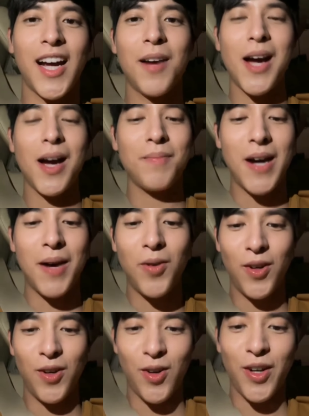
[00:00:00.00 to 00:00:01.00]
ค่อนข้างพักพั
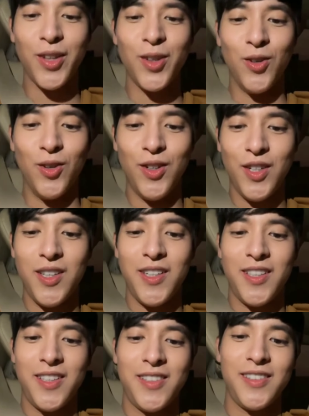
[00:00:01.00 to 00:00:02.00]
กผ่อนน้อยอยู่
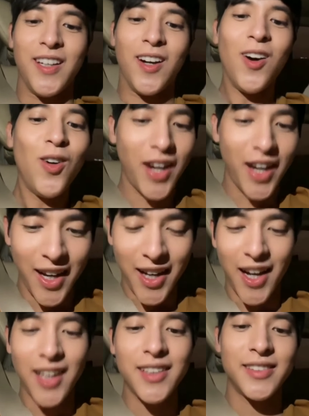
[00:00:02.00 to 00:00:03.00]
แต่ก็โอเค
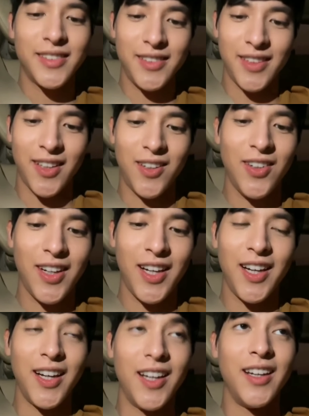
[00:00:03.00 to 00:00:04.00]
นะ แต่ก็โอ
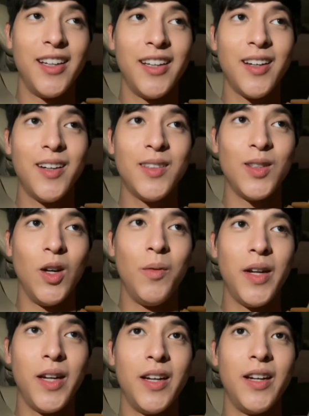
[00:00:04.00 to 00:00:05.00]
เค ก็ถือ
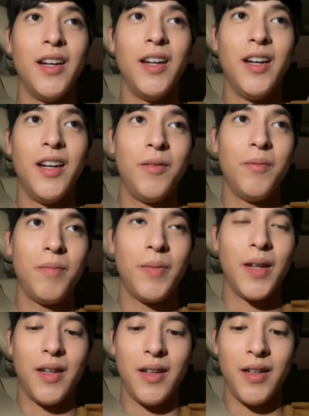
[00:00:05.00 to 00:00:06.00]
ว่าเป็น
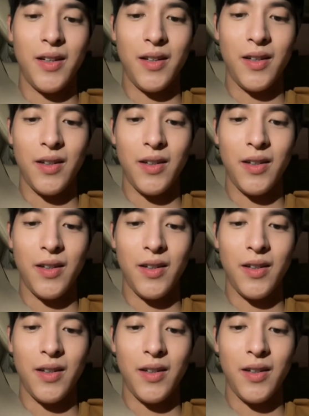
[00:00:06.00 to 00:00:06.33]
เป็น